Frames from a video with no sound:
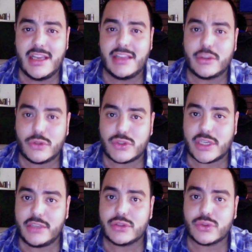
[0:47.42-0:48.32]
de todos
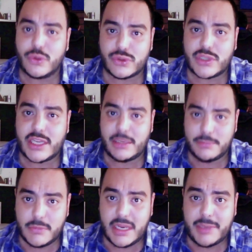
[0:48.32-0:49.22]
aquellos con los que
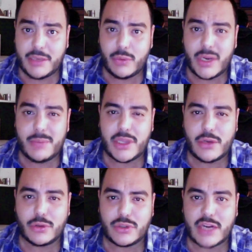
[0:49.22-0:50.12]
la película puede
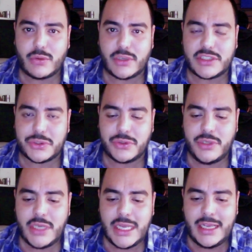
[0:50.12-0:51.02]
encontrar conexión,